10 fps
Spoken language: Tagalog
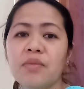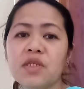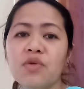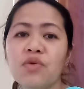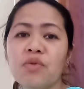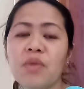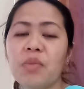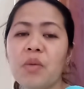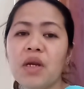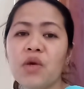siguro
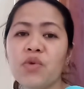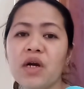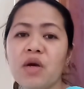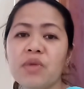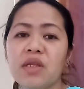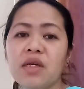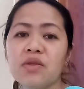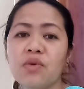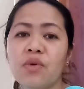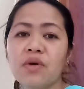mababaliw na kami
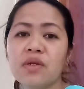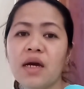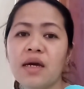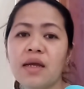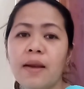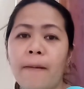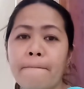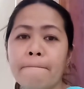dito dahil